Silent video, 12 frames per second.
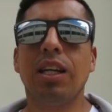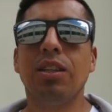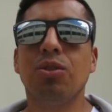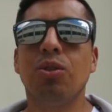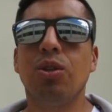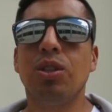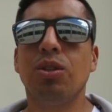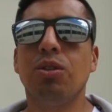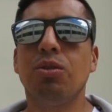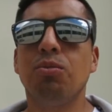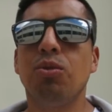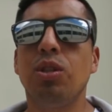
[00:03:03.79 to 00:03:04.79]
que eso, eso
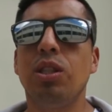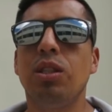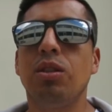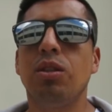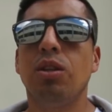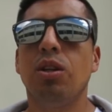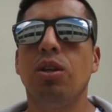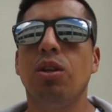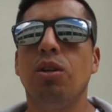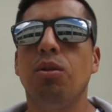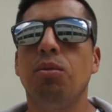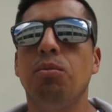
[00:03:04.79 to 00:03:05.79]
es muy,
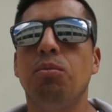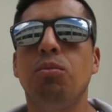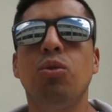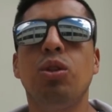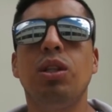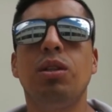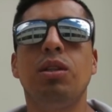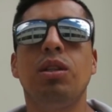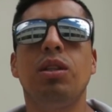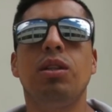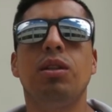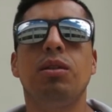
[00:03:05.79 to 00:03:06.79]

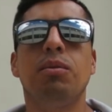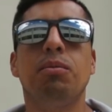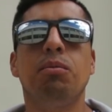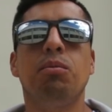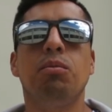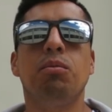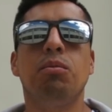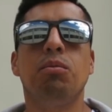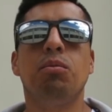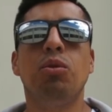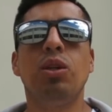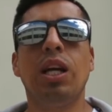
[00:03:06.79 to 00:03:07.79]
muy,
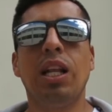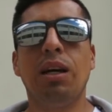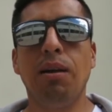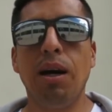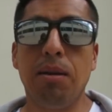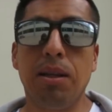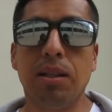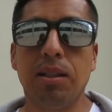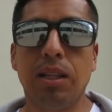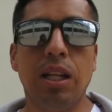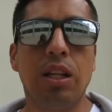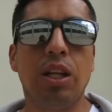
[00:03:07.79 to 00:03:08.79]
muy alabable
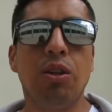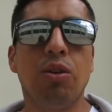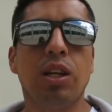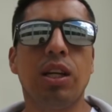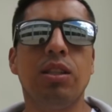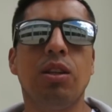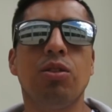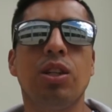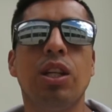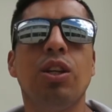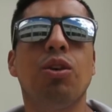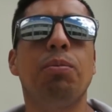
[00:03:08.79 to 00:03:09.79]
en lo que es de los
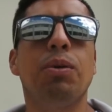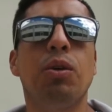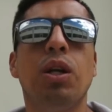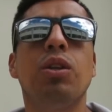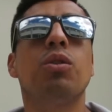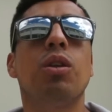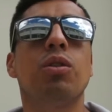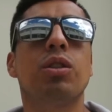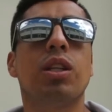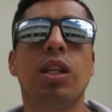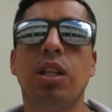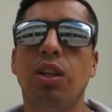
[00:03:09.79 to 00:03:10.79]
técnicos peruanos, los
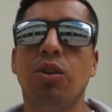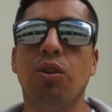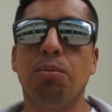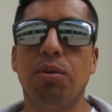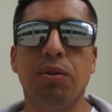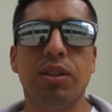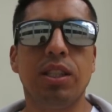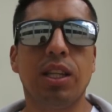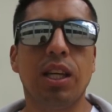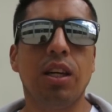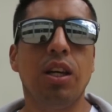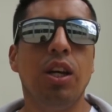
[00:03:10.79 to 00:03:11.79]
técnicos del profe. Así
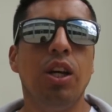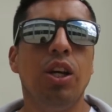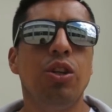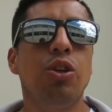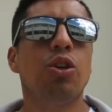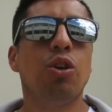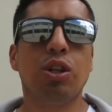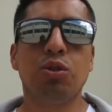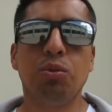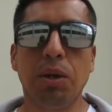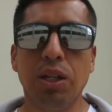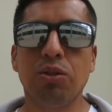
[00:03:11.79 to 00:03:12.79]
que yo creo que
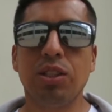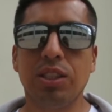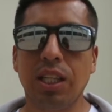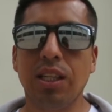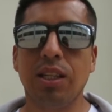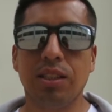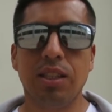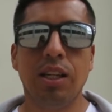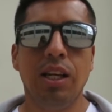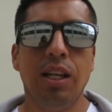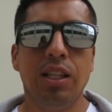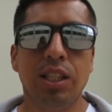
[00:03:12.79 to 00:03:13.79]
su mano se está, se
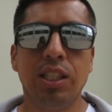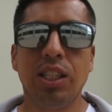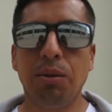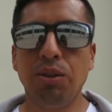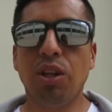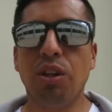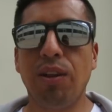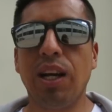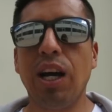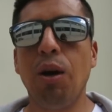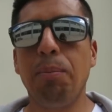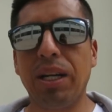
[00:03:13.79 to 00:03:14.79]
está viendo
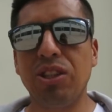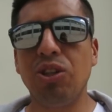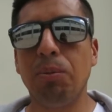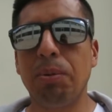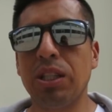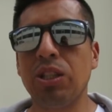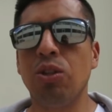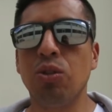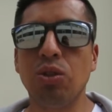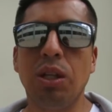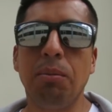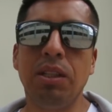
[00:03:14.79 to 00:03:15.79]
reflejado partido a partido,
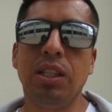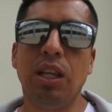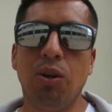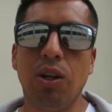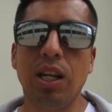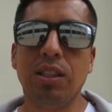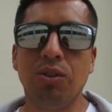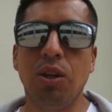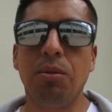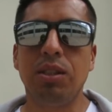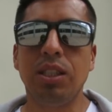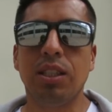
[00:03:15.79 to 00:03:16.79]
no solamente de local, sino
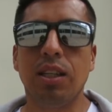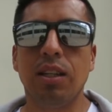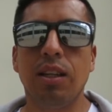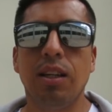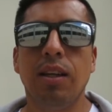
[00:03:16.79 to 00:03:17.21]
de visita.